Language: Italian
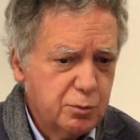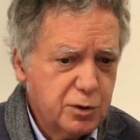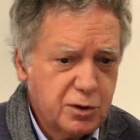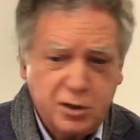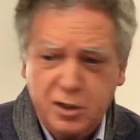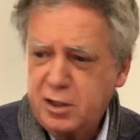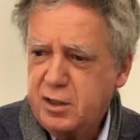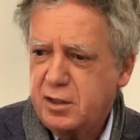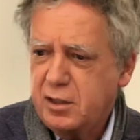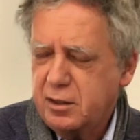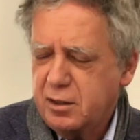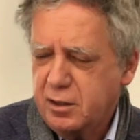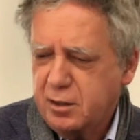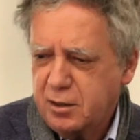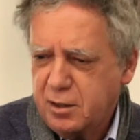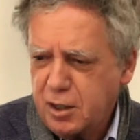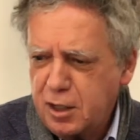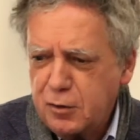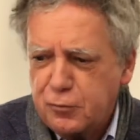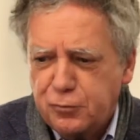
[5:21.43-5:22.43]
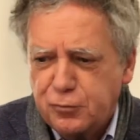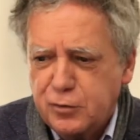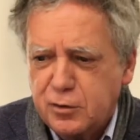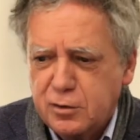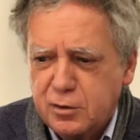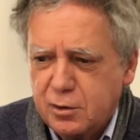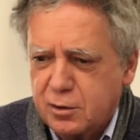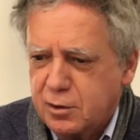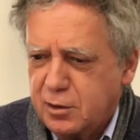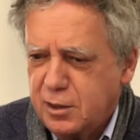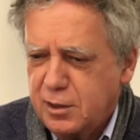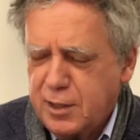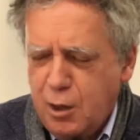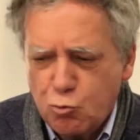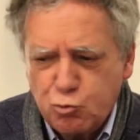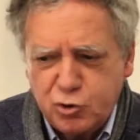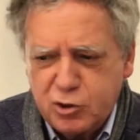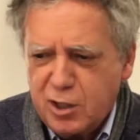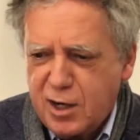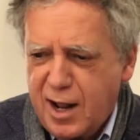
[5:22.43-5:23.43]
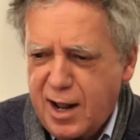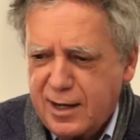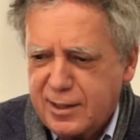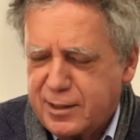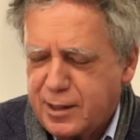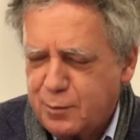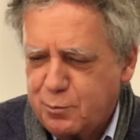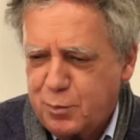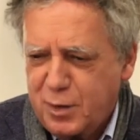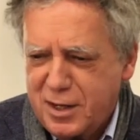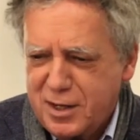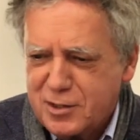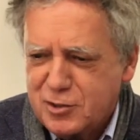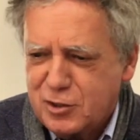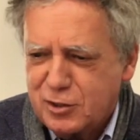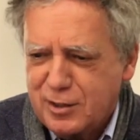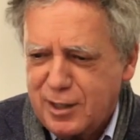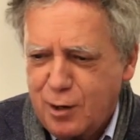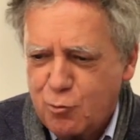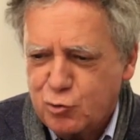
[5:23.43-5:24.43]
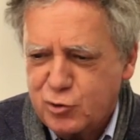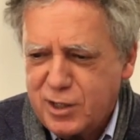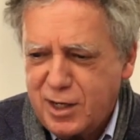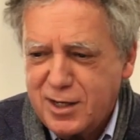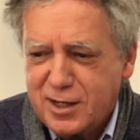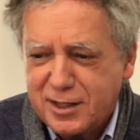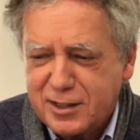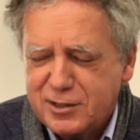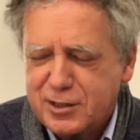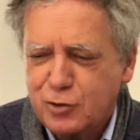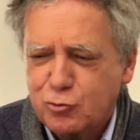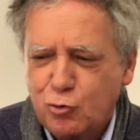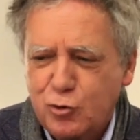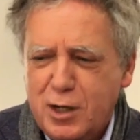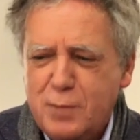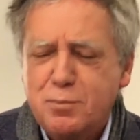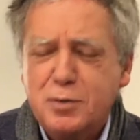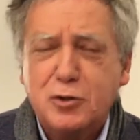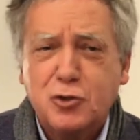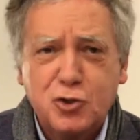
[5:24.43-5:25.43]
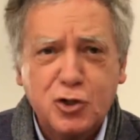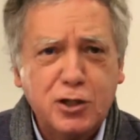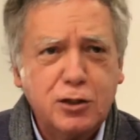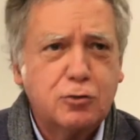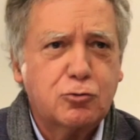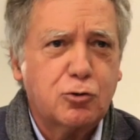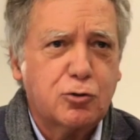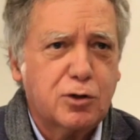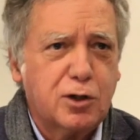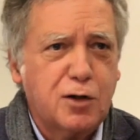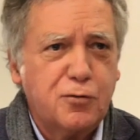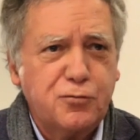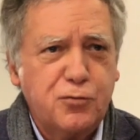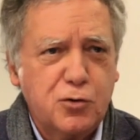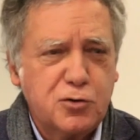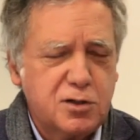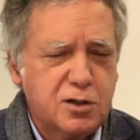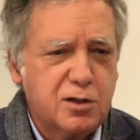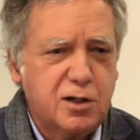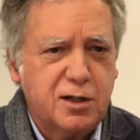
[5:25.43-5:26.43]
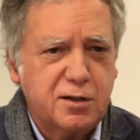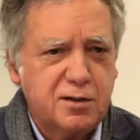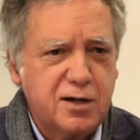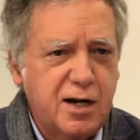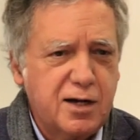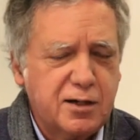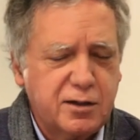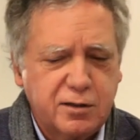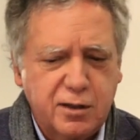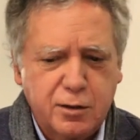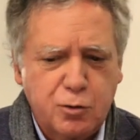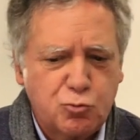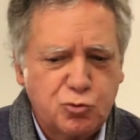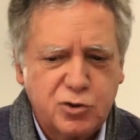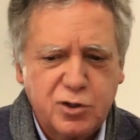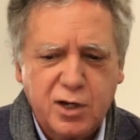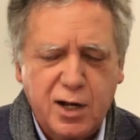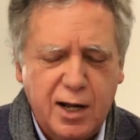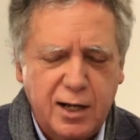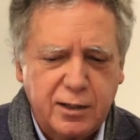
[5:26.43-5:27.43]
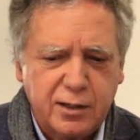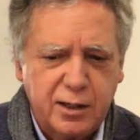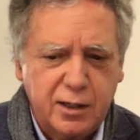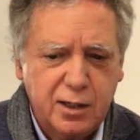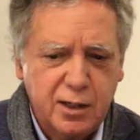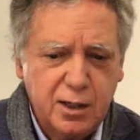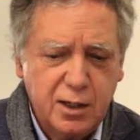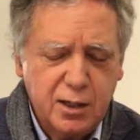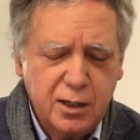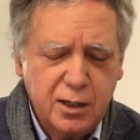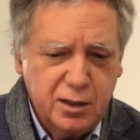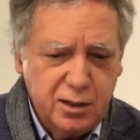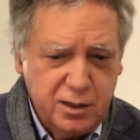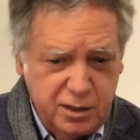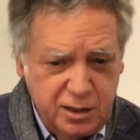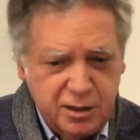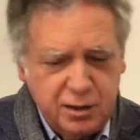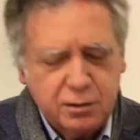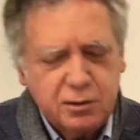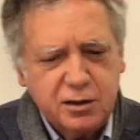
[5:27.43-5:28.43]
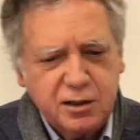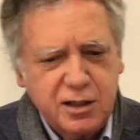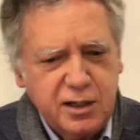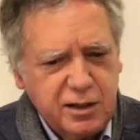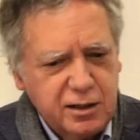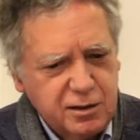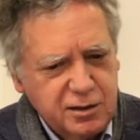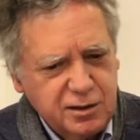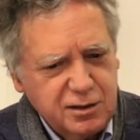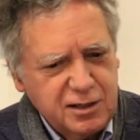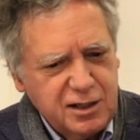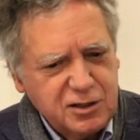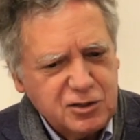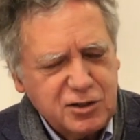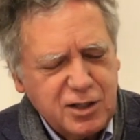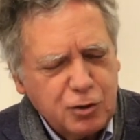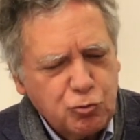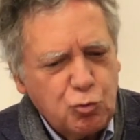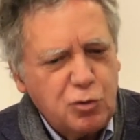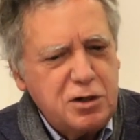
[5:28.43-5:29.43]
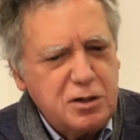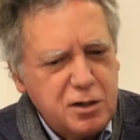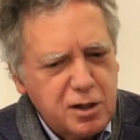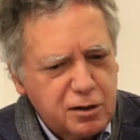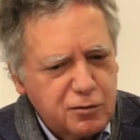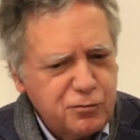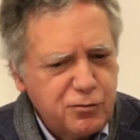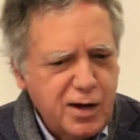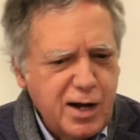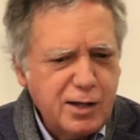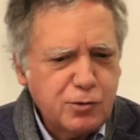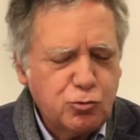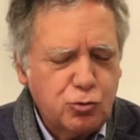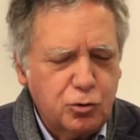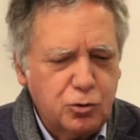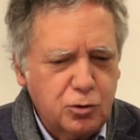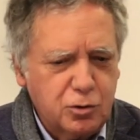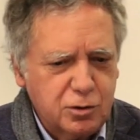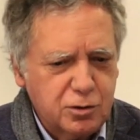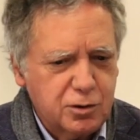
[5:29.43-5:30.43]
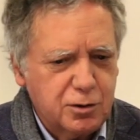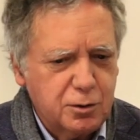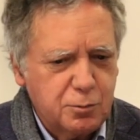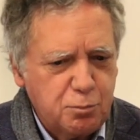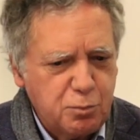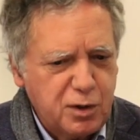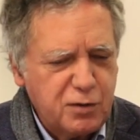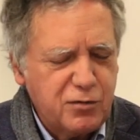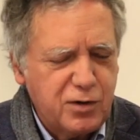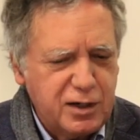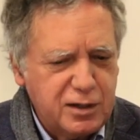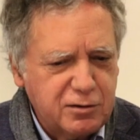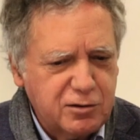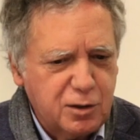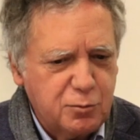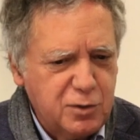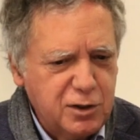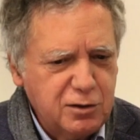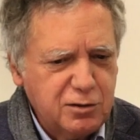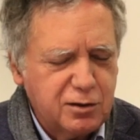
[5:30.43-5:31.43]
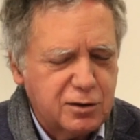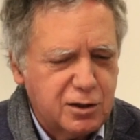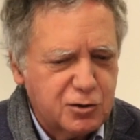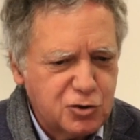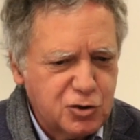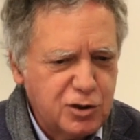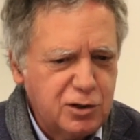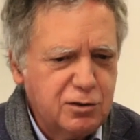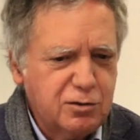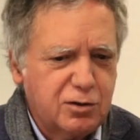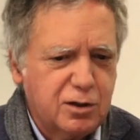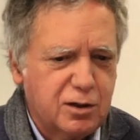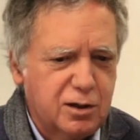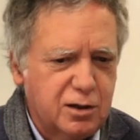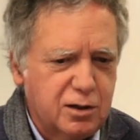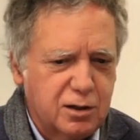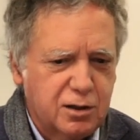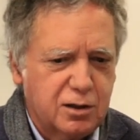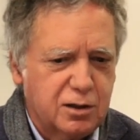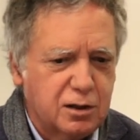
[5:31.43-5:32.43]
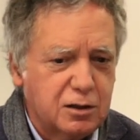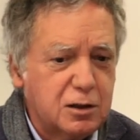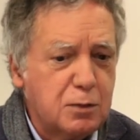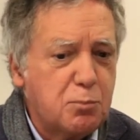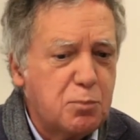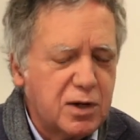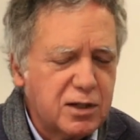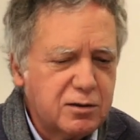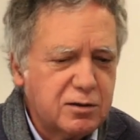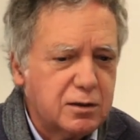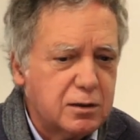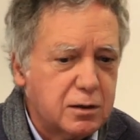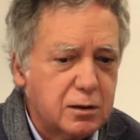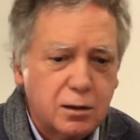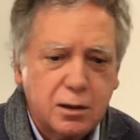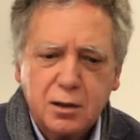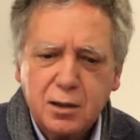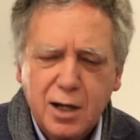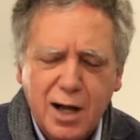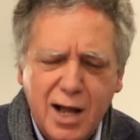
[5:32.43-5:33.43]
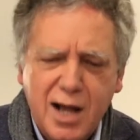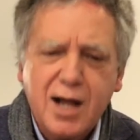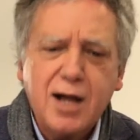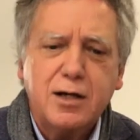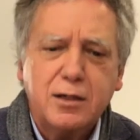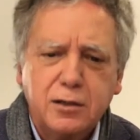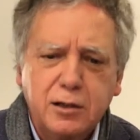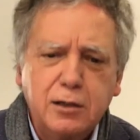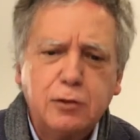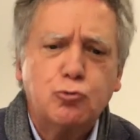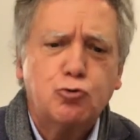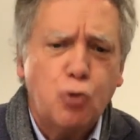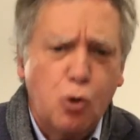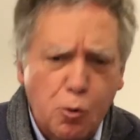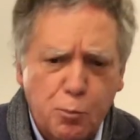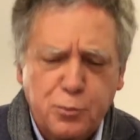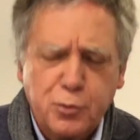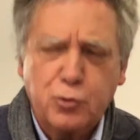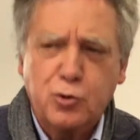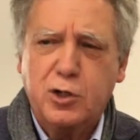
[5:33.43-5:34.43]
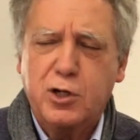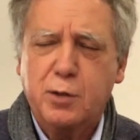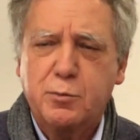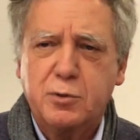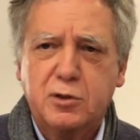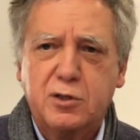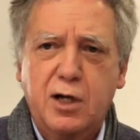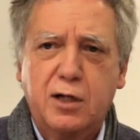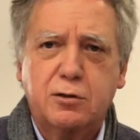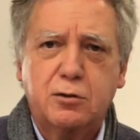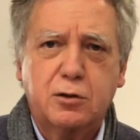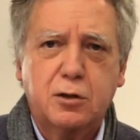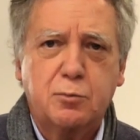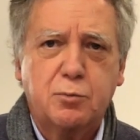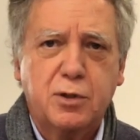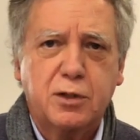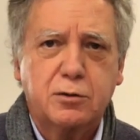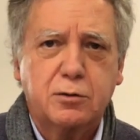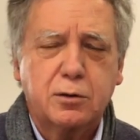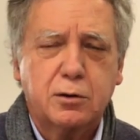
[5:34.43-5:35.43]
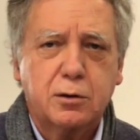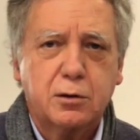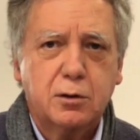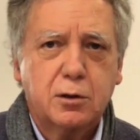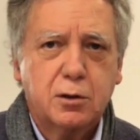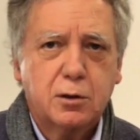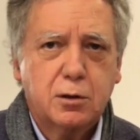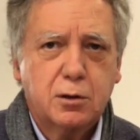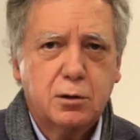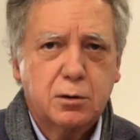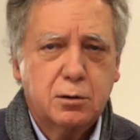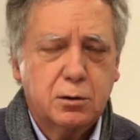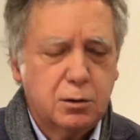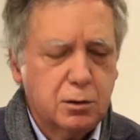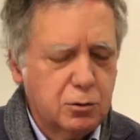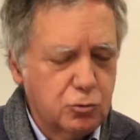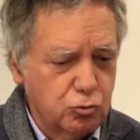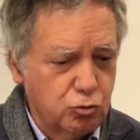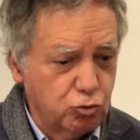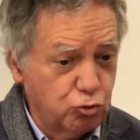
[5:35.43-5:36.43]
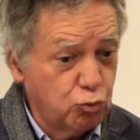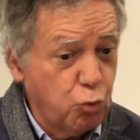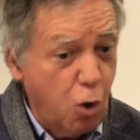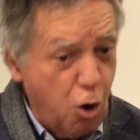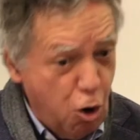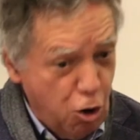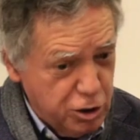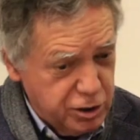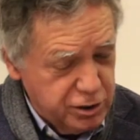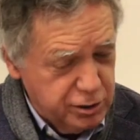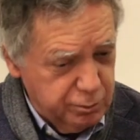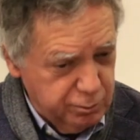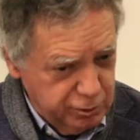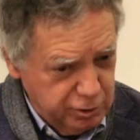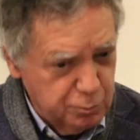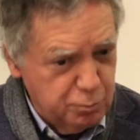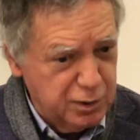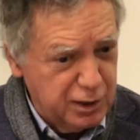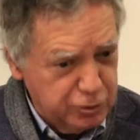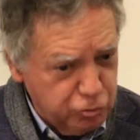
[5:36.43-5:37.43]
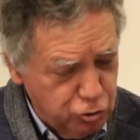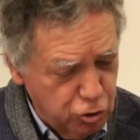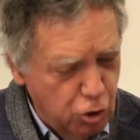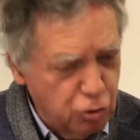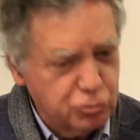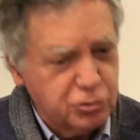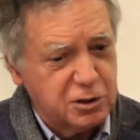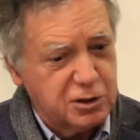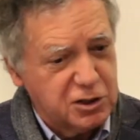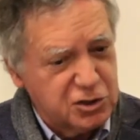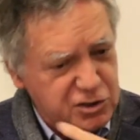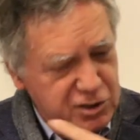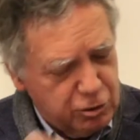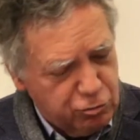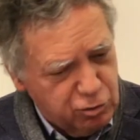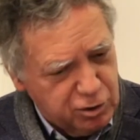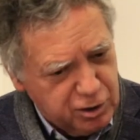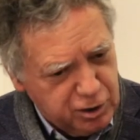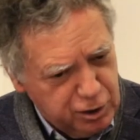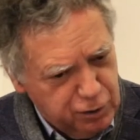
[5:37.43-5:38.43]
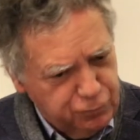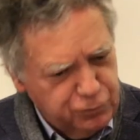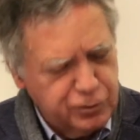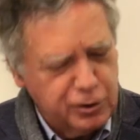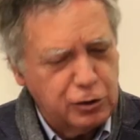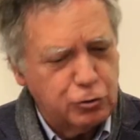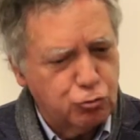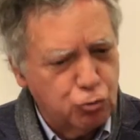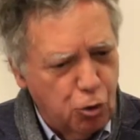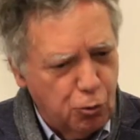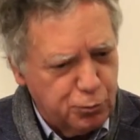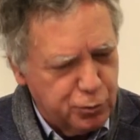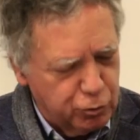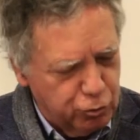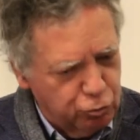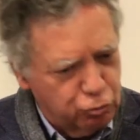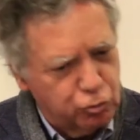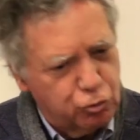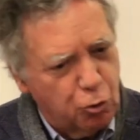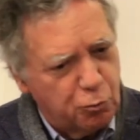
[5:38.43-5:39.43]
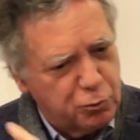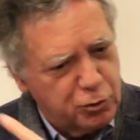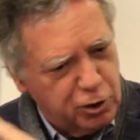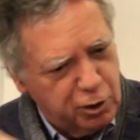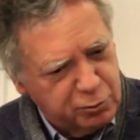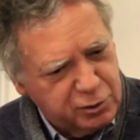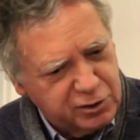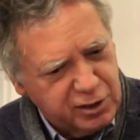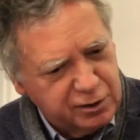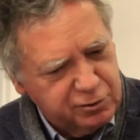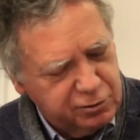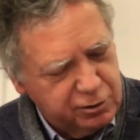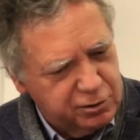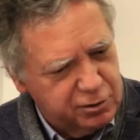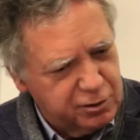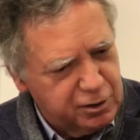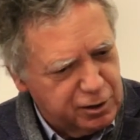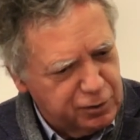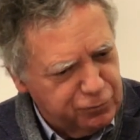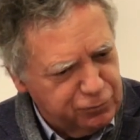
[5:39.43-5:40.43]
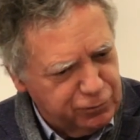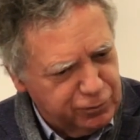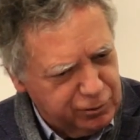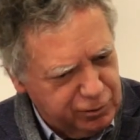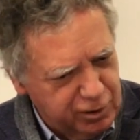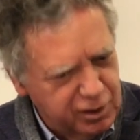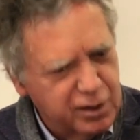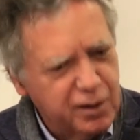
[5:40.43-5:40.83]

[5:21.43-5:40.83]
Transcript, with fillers: perché Griffith in Australia, paese dell'Australia che è stato l'epicentro della forza dell'andrangheta in Australia e che eh, è stato innervato eh, prevalentemente da gente eh, di Platì, ha il doppio degli abitanti di Platì suoi, di platiotti che stanno a Griffith, il doppio, non il doppio degli abitanti di Griffith,